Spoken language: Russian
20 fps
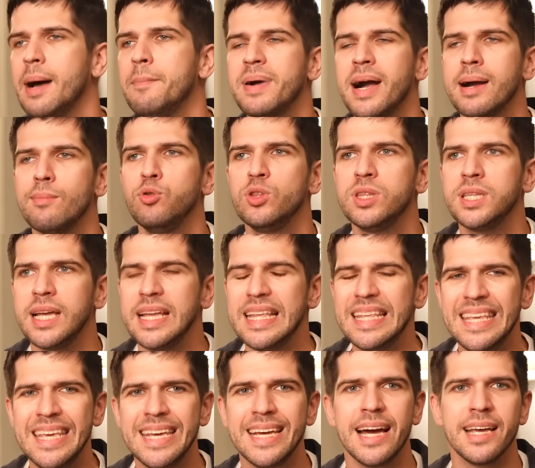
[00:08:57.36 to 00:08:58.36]
Там как будто
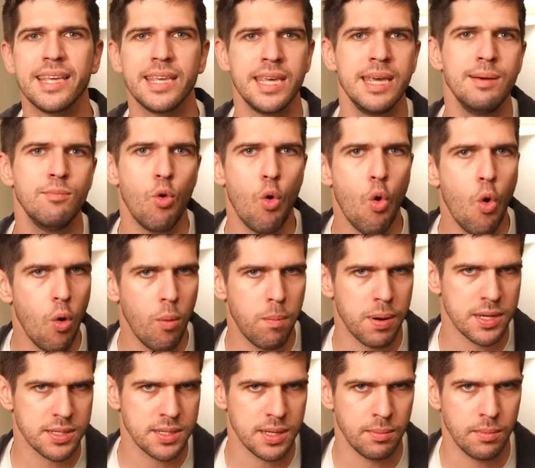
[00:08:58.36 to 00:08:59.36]
никаким
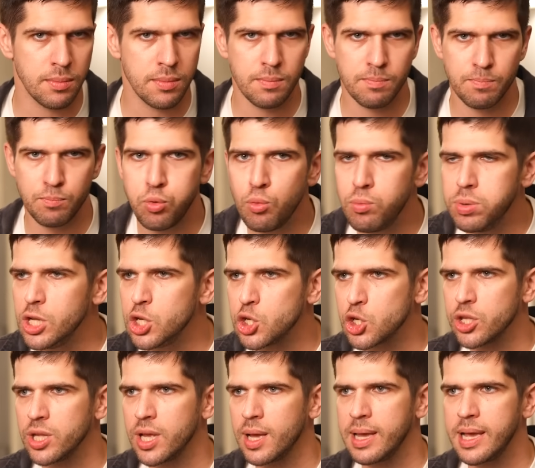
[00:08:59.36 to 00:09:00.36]
образом
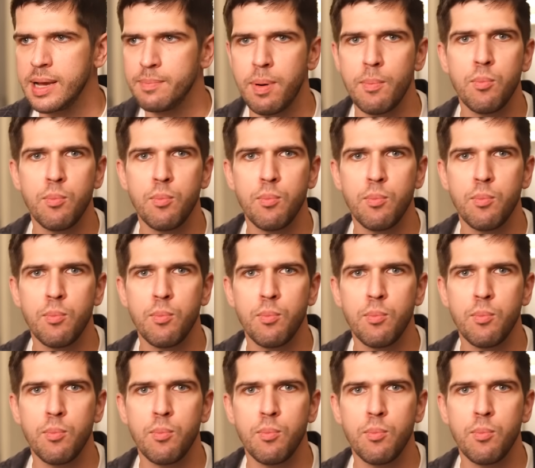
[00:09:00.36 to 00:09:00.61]
публичная их